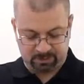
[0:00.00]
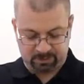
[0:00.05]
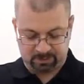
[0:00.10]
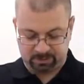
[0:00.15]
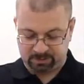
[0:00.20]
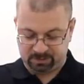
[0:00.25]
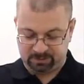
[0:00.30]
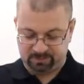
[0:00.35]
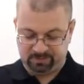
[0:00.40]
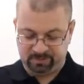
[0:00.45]

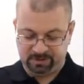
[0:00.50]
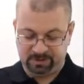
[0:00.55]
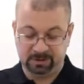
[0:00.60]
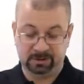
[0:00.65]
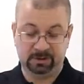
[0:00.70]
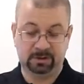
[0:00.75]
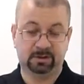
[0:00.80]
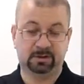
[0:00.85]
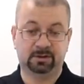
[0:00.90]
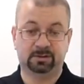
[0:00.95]
А,
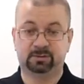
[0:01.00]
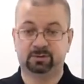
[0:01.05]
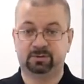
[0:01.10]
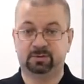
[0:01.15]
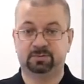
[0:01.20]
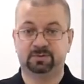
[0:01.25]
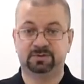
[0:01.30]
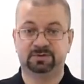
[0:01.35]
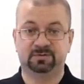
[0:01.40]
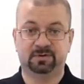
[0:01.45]
фитинги,
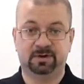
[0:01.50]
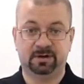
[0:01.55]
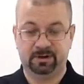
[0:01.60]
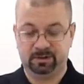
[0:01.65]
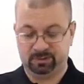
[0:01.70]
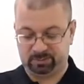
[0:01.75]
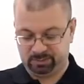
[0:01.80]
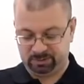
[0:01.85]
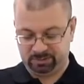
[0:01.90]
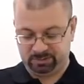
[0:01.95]
которые
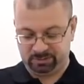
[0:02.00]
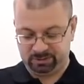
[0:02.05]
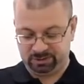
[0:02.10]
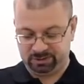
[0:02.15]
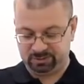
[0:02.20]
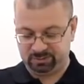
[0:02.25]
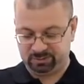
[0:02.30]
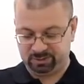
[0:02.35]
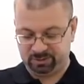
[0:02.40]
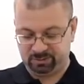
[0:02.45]
позволяют
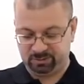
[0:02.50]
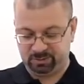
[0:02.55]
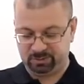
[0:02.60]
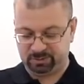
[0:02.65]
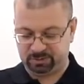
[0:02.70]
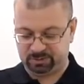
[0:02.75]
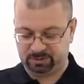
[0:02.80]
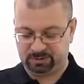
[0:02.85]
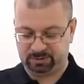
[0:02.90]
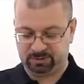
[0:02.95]
подключить
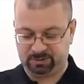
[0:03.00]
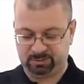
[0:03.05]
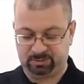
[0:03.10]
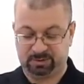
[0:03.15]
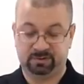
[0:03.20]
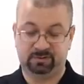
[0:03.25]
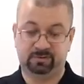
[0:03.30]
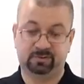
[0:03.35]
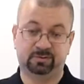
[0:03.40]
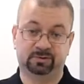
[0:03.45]
прибор к
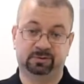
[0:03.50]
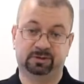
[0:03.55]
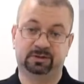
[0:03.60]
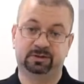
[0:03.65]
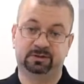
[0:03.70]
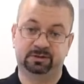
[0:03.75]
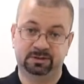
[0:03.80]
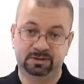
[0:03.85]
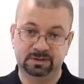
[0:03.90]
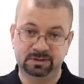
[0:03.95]

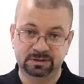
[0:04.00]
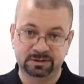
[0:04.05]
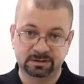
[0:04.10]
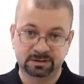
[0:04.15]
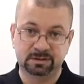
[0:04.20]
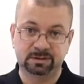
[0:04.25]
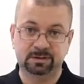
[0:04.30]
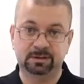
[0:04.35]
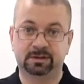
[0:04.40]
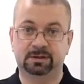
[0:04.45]
подводке из
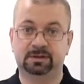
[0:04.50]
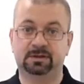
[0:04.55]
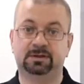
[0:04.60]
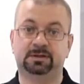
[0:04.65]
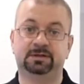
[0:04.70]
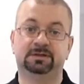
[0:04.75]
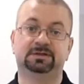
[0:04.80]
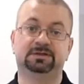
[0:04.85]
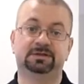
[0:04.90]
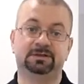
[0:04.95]
стены
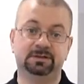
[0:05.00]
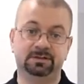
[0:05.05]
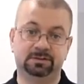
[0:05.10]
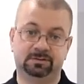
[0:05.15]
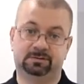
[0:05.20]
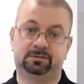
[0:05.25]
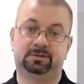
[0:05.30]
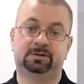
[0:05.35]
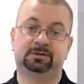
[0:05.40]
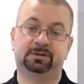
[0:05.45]
или
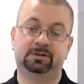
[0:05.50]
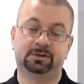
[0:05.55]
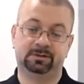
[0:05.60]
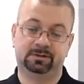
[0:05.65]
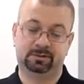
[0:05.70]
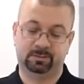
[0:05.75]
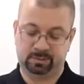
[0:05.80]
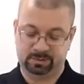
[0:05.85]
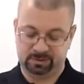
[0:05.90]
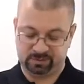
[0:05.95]
снизу
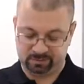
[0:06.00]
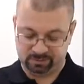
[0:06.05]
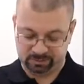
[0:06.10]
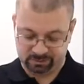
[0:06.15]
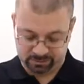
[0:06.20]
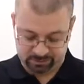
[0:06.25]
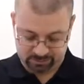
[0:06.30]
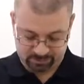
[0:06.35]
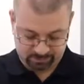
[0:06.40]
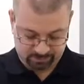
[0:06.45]
открытой
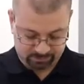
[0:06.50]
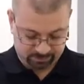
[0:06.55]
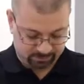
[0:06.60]
подводки.